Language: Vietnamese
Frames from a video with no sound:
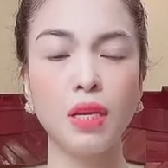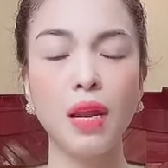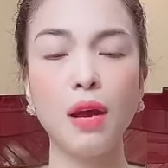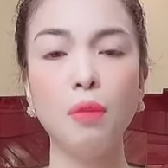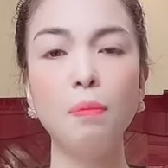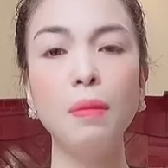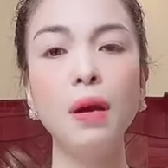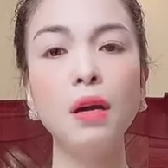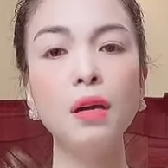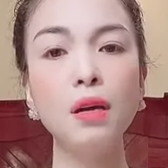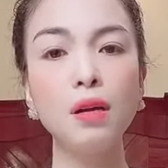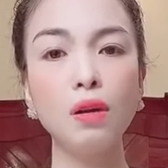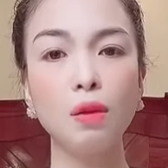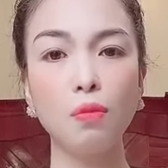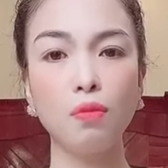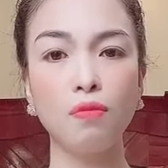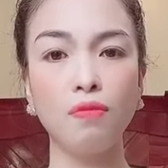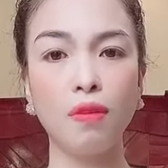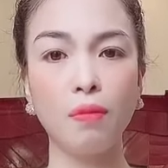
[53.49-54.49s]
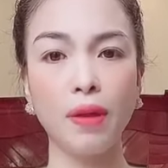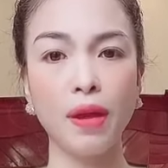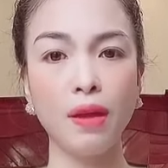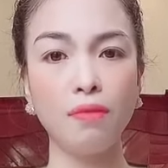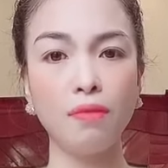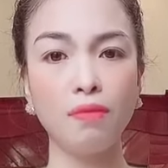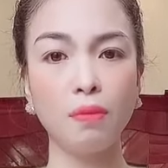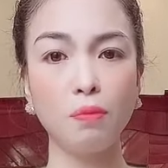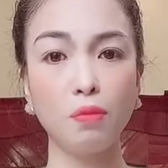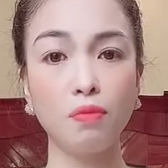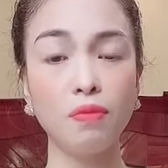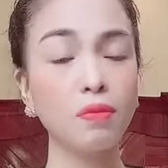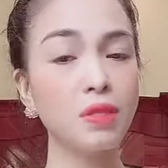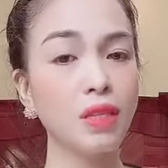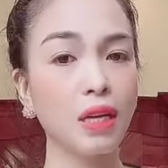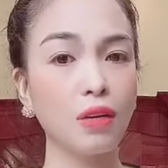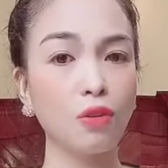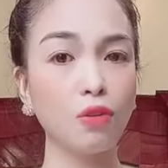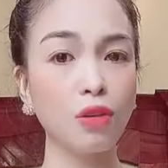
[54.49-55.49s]
thì đều mơ ước có một vòng eo và một vóc
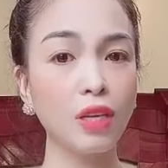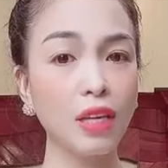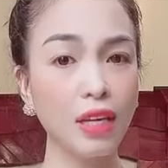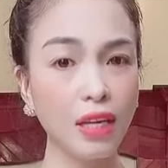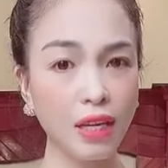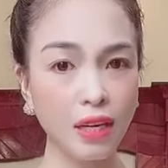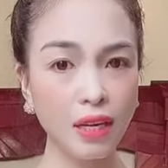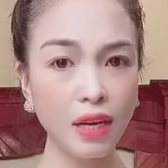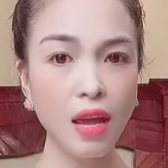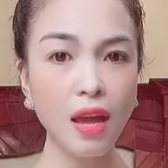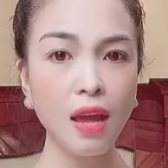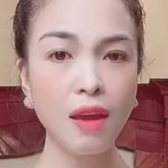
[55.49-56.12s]
dáng con kiến